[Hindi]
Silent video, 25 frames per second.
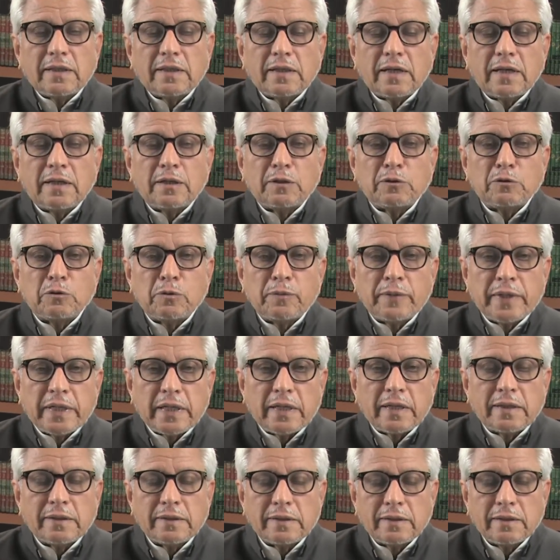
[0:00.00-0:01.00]
यानी
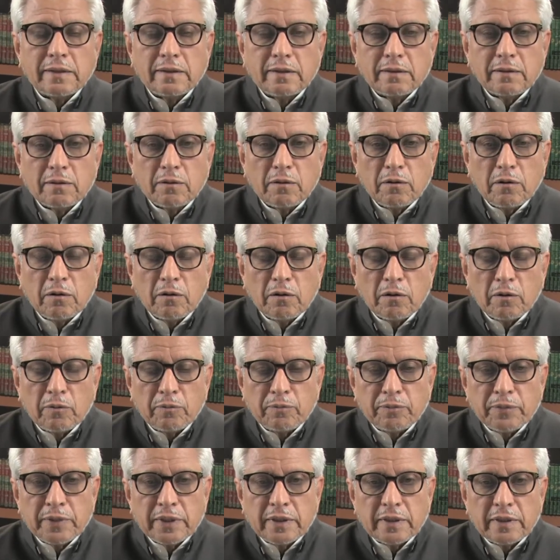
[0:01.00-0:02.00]
जुमे के दिन
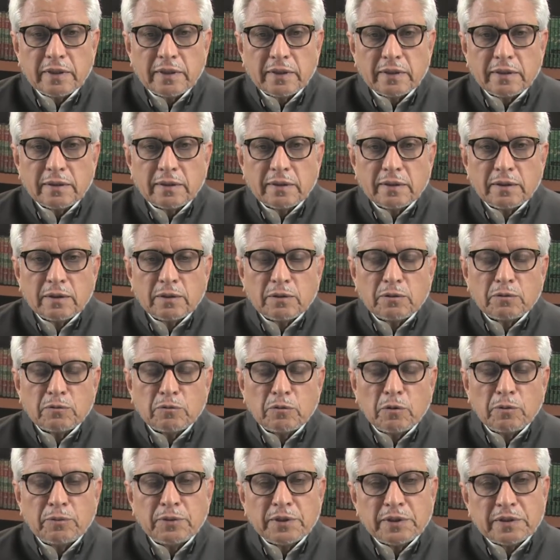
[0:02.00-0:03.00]
और फिर
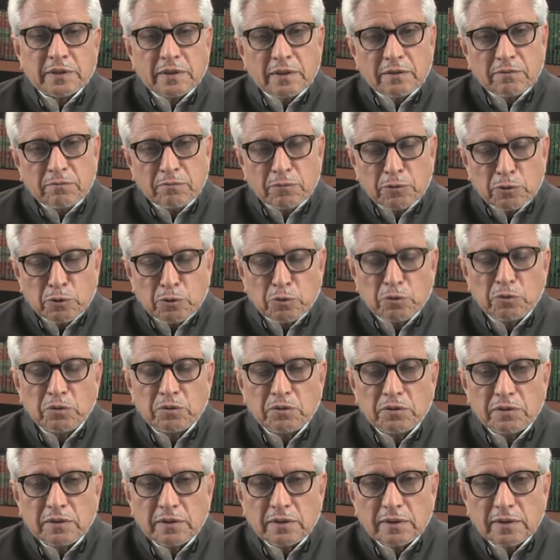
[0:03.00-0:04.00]
वो भी सिर्फ़ वज़ू
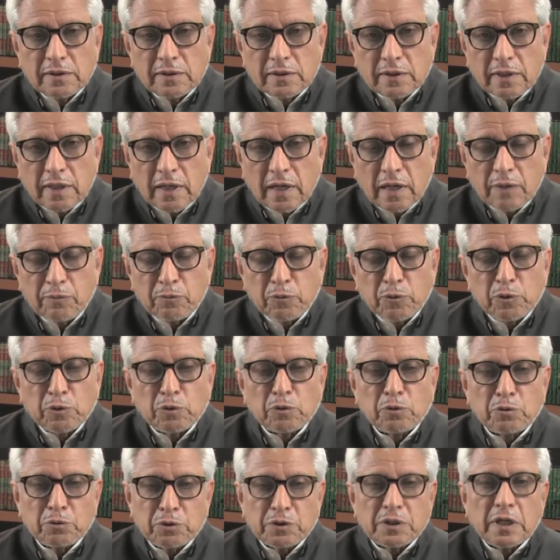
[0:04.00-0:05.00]
आपको
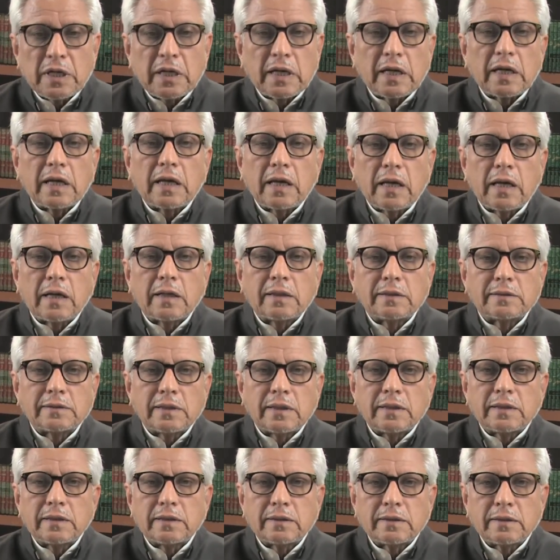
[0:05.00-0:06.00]
तो गसल करके आना
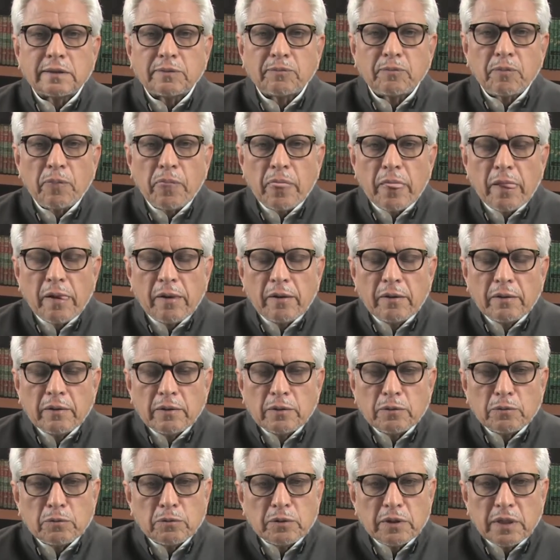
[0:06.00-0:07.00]
चाहिए था
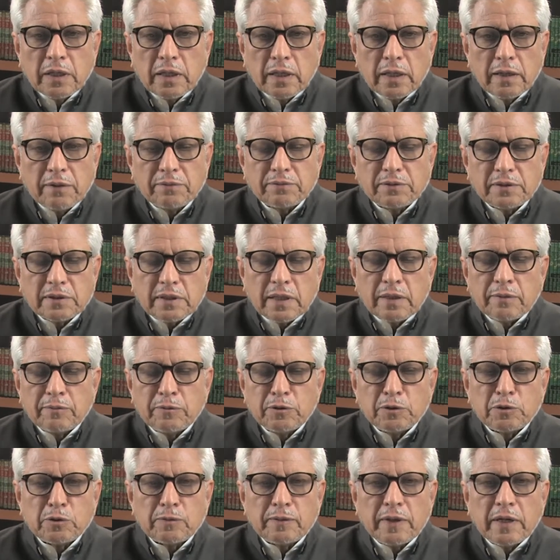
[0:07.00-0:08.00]
तो ये लफ्ज़
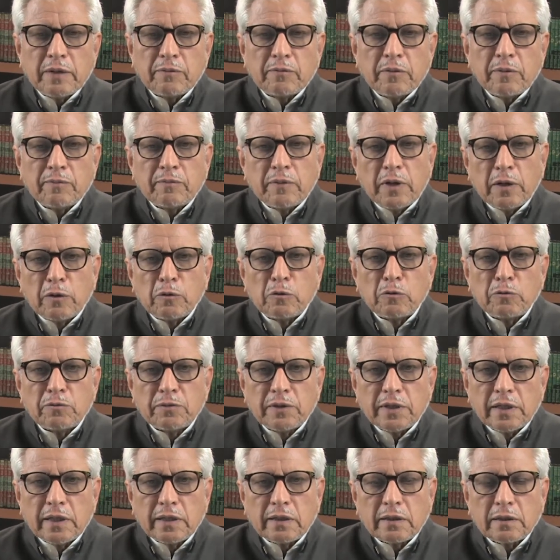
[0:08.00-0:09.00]
अरबी ज़ुबान में
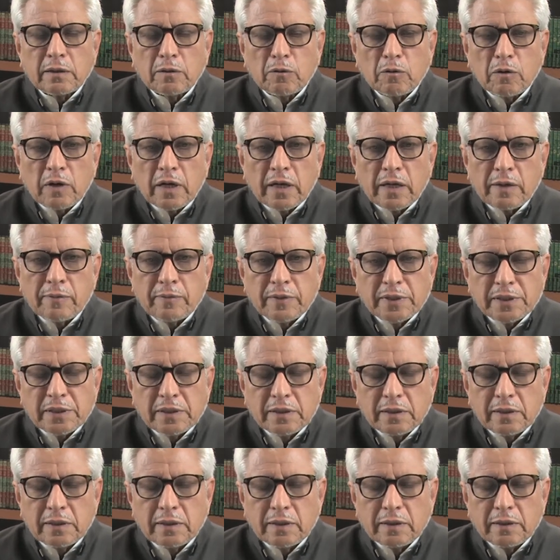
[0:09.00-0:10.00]
मरूफ है लेकिन कुरान
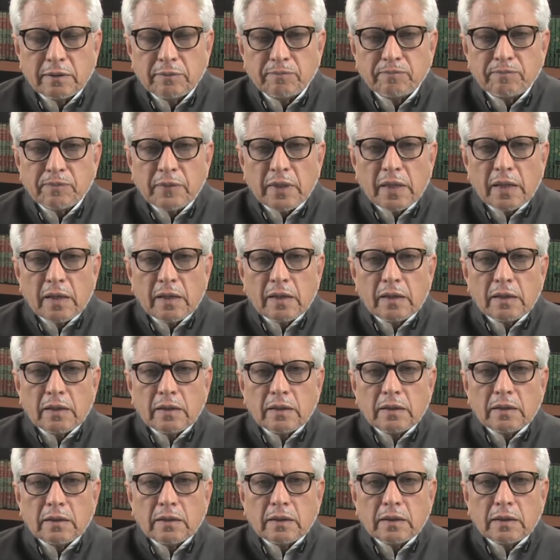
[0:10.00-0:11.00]
मजीद ने
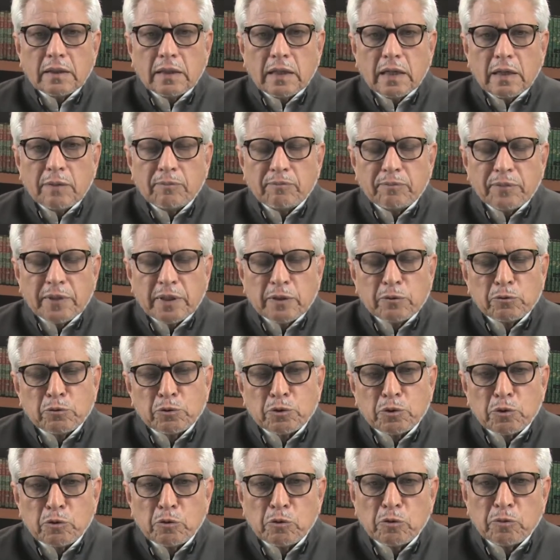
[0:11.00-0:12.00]
अपने
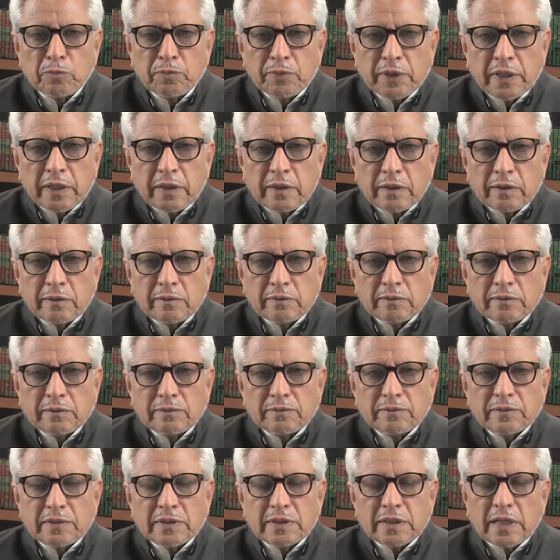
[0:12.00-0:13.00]
उसलूब के
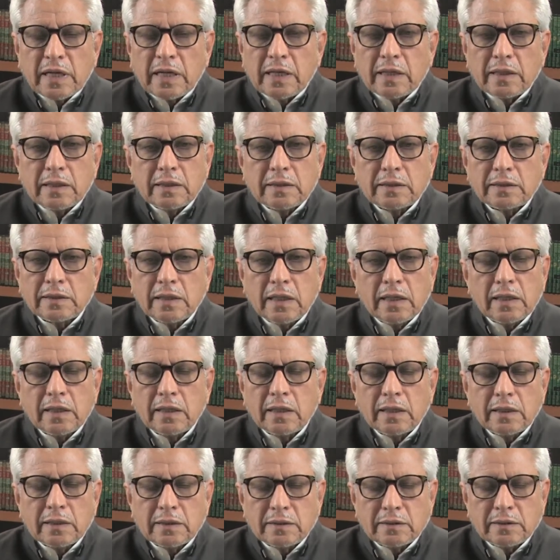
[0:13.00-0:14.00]
शायन शान
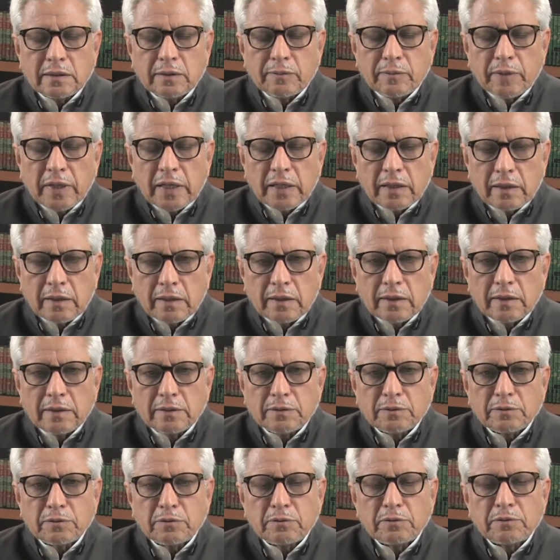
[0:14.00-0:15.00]
नहीं इस्तेमाल किया
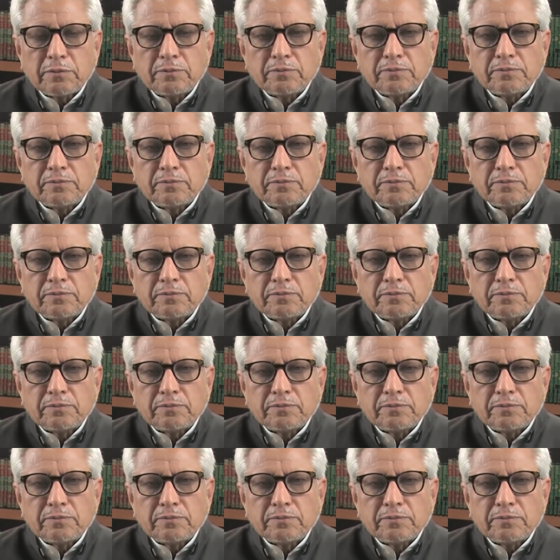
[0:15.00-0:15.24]
इसको